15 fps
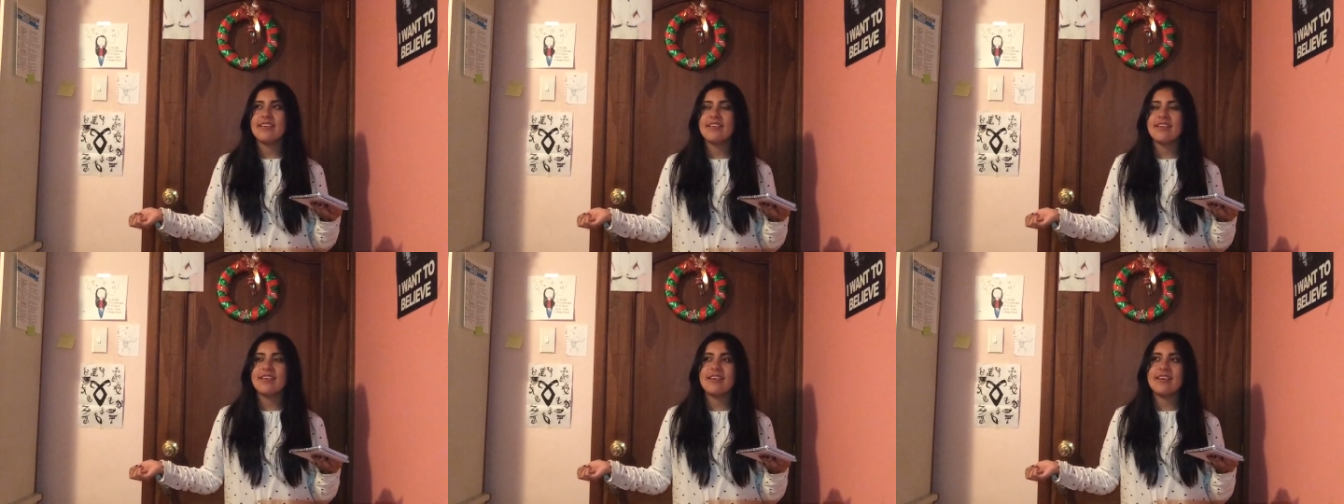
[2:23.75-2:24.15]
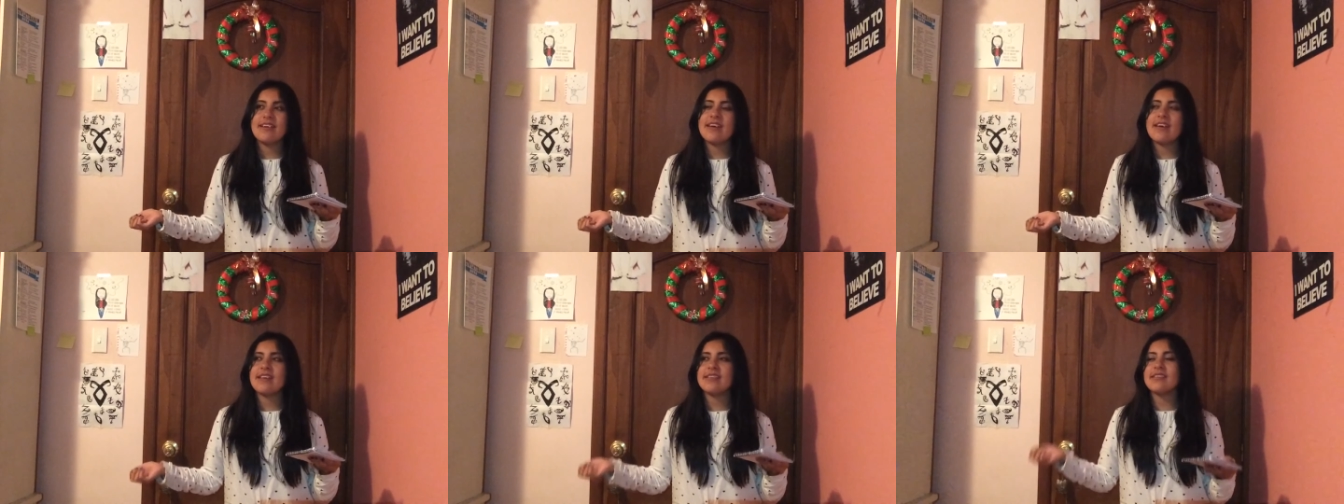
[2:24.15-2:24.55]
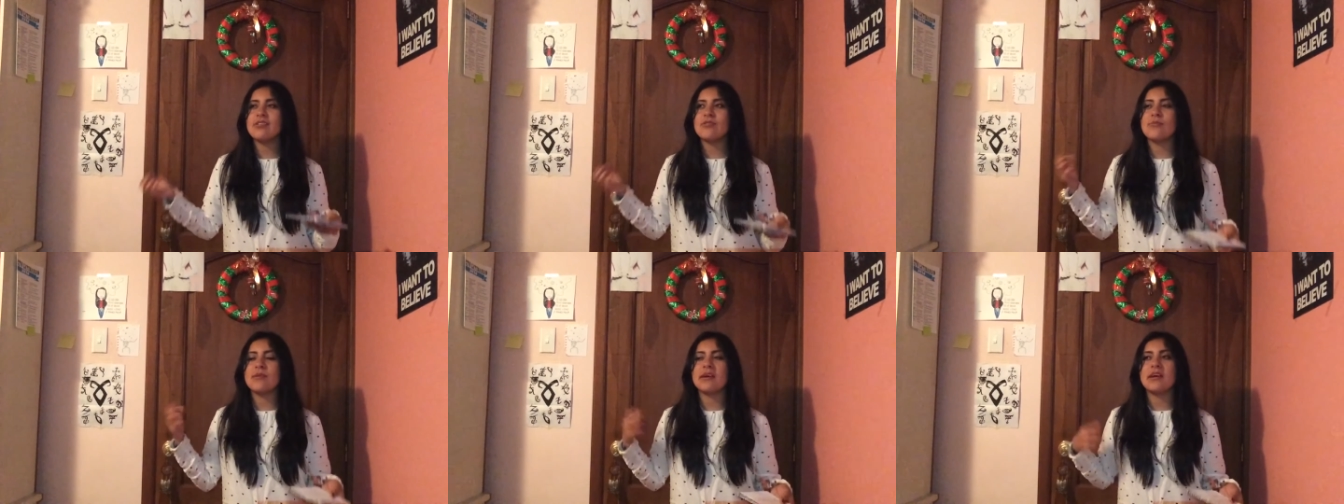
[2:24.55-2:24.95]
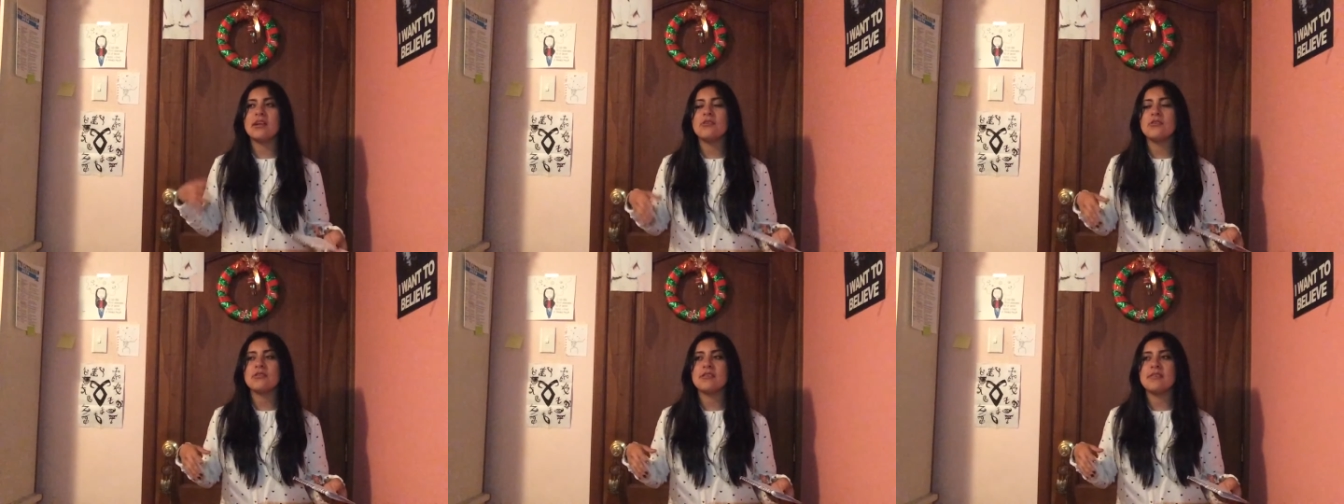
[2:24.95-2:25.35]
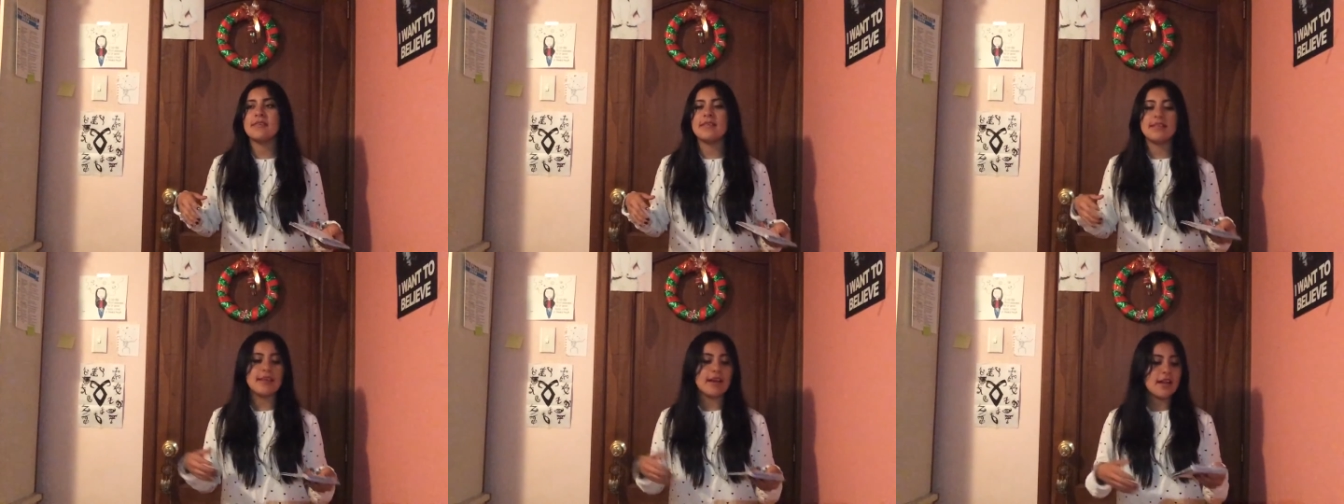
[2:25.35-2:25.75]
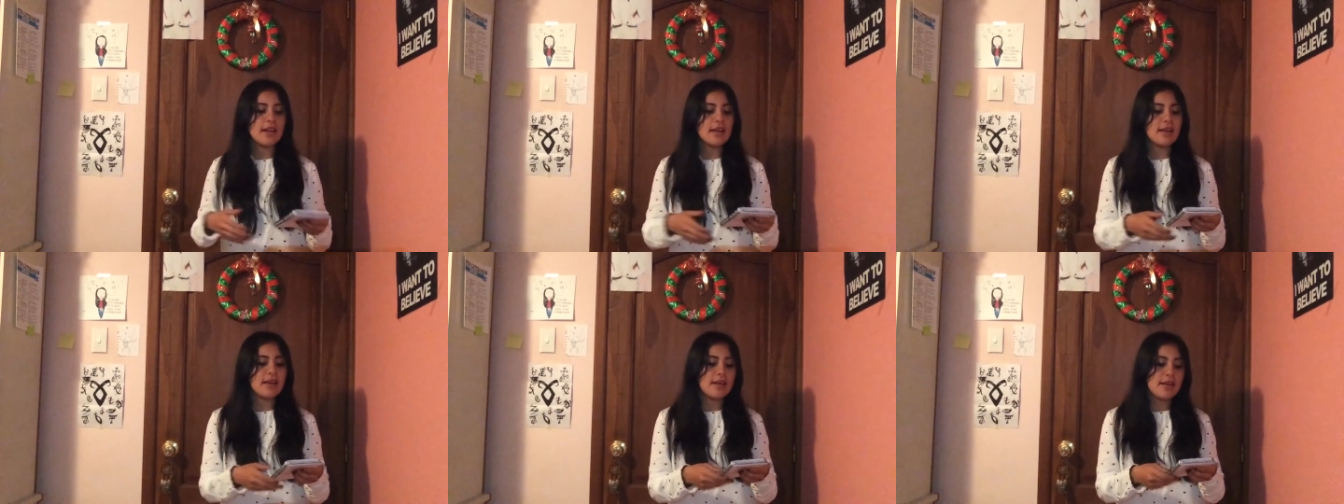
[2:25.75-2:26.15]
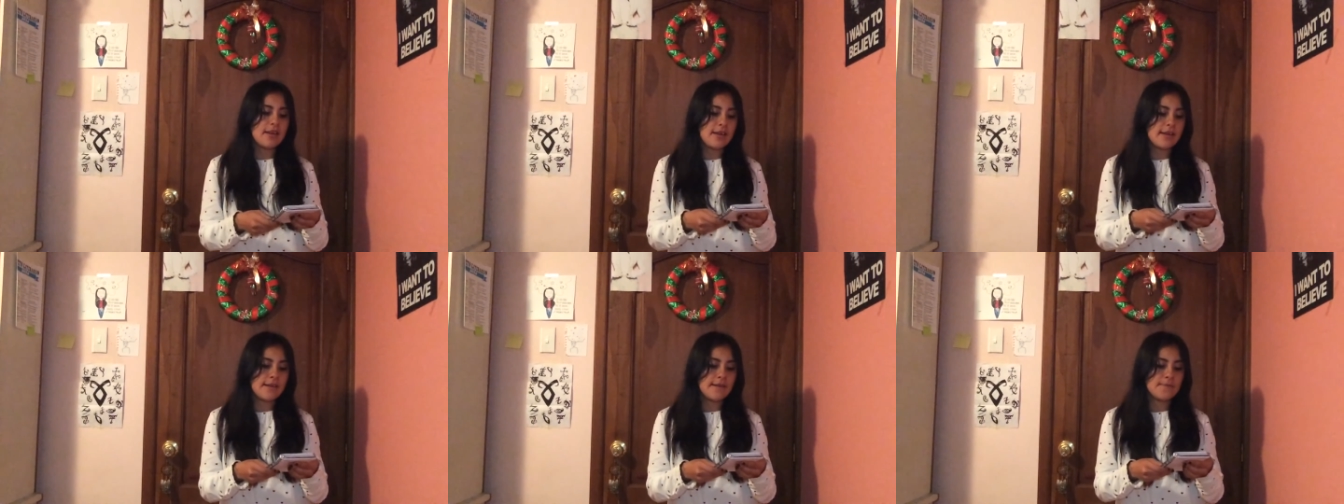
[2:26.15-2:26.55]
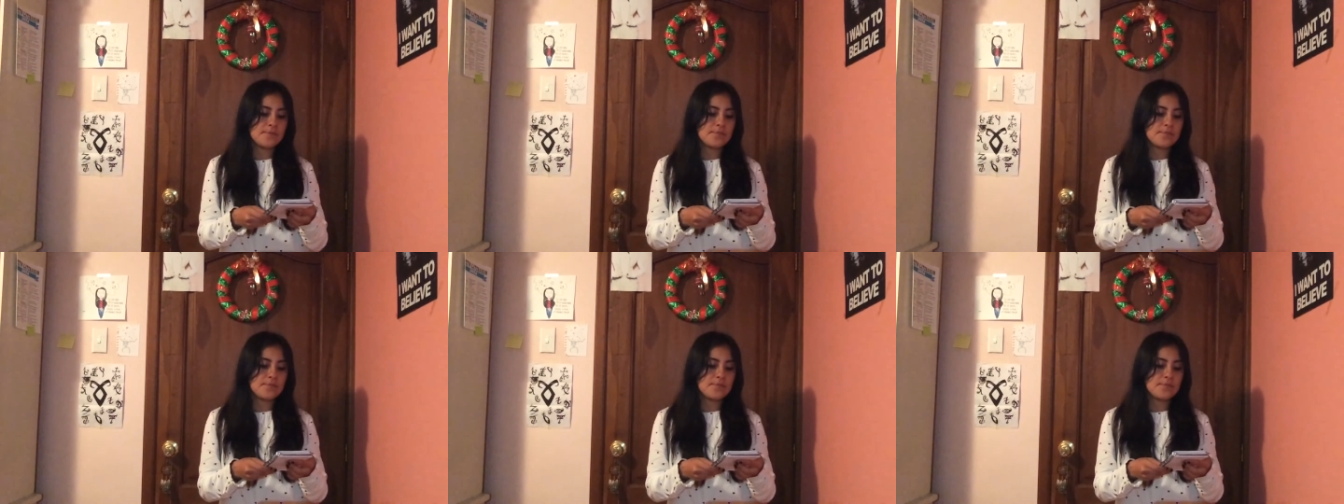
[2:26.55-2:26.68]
Y esto se ubica en Occidental y